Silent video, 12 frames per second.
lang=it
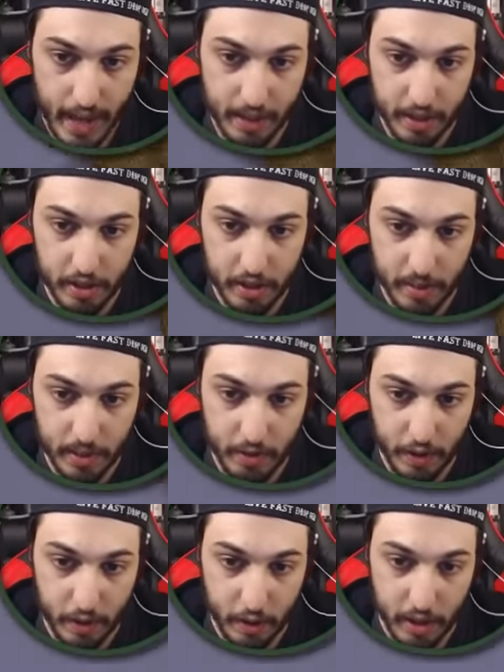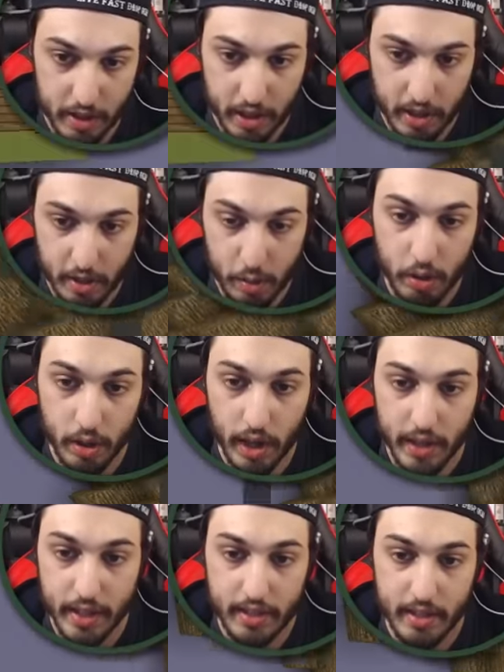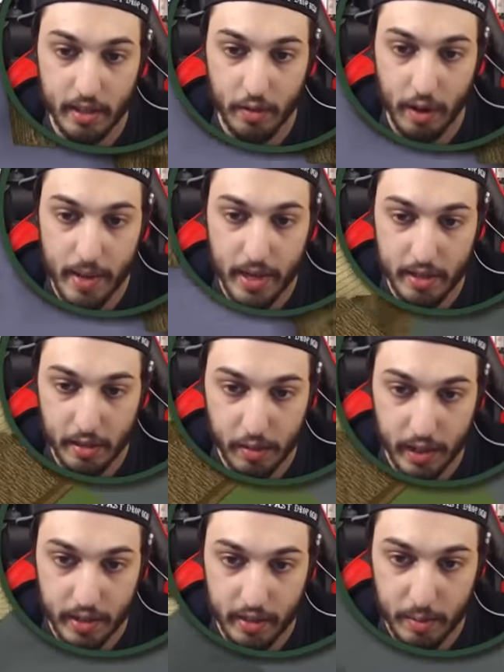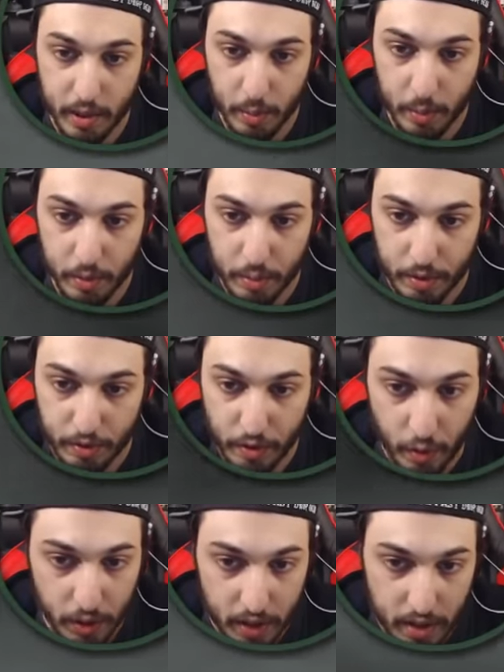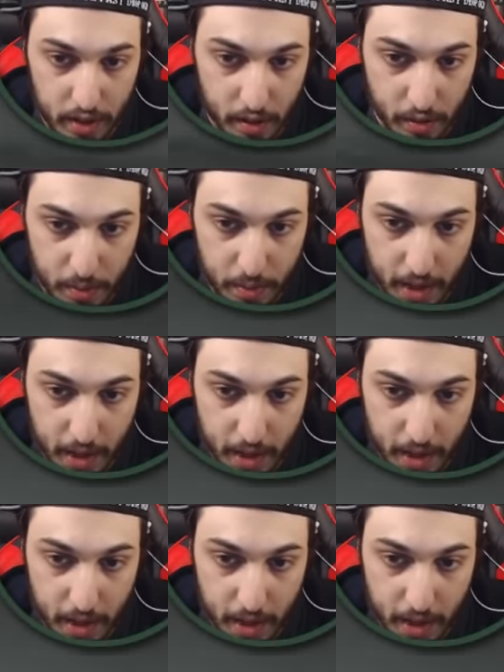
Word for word: È decisamente fatto a caso. Innanzitutto la testa dovrebbe essere un attimino più profonda, secondo eh me.